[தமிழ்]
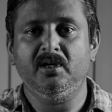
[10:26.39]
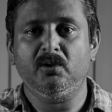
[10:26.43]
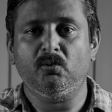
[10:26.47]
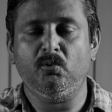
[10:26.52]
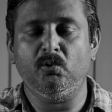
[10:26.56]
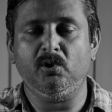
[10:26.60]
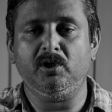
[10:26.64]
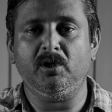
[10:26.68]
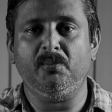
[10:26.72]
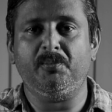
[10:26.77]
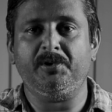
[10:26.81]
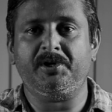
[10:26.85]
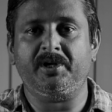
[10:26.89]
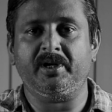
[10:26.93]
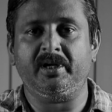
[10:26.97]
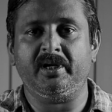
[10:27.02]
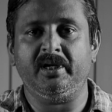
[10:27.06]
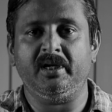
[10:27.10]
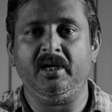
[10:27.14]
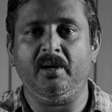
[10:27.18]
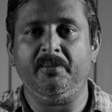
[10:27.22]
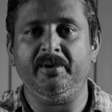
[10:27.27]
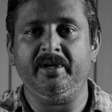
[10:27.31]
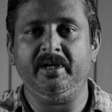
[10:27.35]

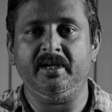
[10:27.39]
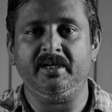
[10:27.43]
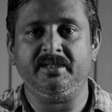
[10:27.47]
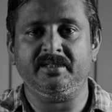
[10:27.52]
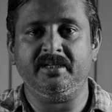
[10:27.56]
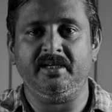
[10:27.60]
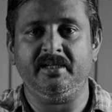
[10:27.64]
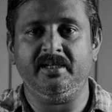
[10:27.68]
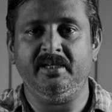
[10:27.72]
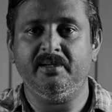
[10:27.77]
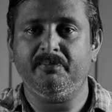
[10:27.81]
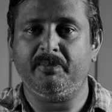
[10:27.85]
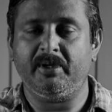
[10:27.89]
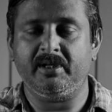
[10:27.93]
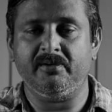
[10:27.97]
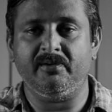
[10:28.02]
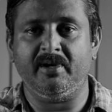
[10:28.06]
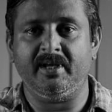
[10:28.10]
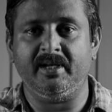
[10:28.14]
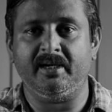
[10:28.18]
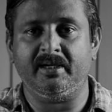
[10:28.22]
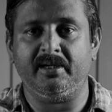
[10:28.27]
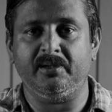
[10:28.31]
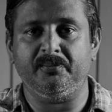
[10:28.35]
கொடுக்கப்பட்டிருக்கு அப்படிங்கிற செய்தி
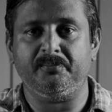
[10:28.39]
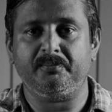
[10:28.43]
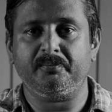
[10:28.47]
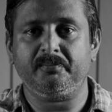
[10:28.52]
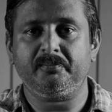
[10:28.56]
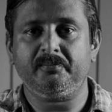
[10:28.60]
பதிவாயிருக்கு